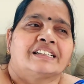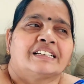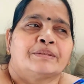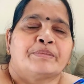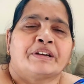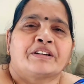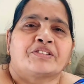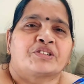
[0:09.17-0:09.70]
ఈ
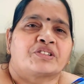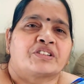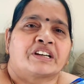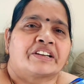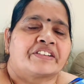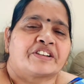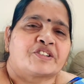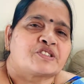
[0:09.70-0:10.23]
మీకు
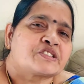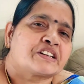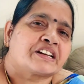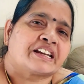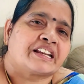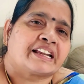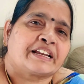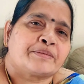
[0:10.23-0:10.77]
ఏడు రోజులు
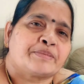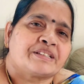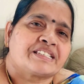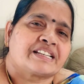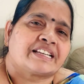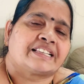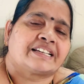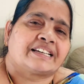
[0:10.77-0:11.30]
నేను కనిపించలేదు